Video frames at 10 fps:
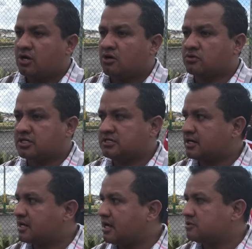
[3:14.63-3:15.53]
con
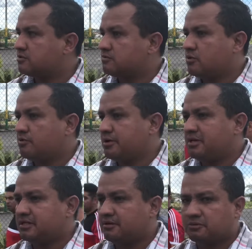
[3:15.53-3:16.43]
César Castro
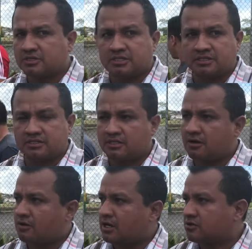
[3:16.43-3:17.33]
Obviamente vamos a tratar de
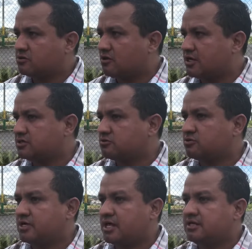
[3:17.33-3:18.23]
dialogar con todas las
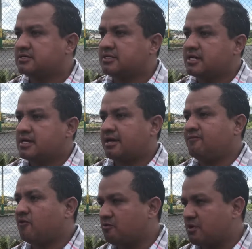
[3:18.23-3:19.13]
autoridades que
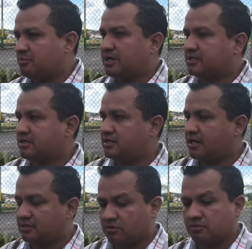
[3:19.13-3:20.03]
forman parte del
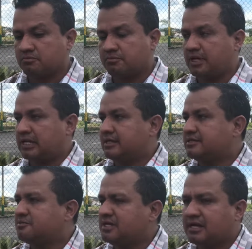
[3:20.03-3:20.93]
directorio, para de
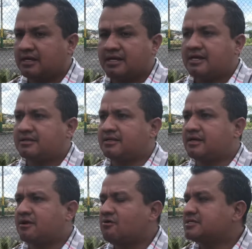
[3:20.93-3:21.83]
esa manera
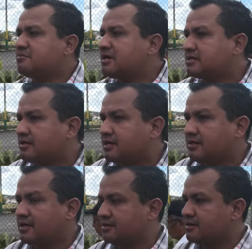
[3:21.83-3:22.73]
tener aún así más
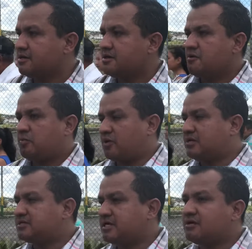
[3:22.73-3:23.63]
tranquilidad. Pero
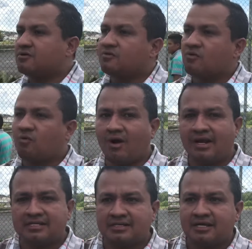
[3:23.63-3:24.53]
en sí,
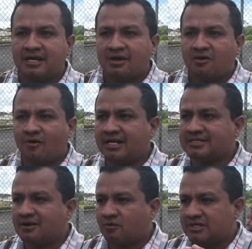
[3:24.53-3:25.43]
¿cuál es ¿Cuál
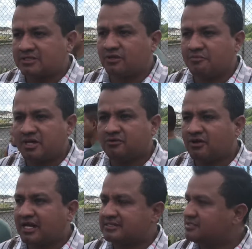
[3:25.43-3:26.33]
es el cuestionamiento
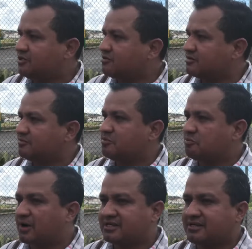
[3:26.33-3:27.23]
y la sanción
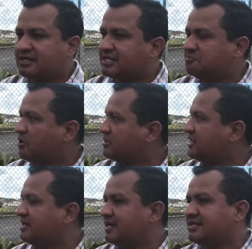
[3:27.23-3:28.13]
por parte del
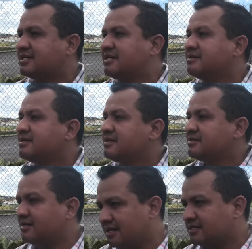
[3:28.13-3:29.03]
transporte? Es que
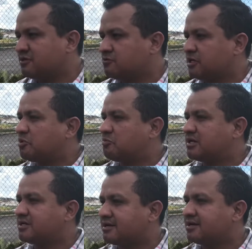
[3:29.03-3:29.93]
se dé la renuncia por
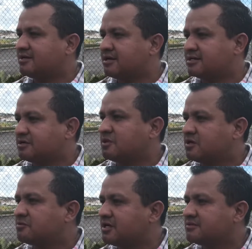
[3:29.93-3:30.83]
parte del gerente de la
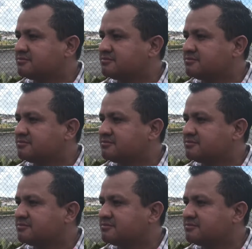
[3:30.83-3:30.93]
Transmacomunidad.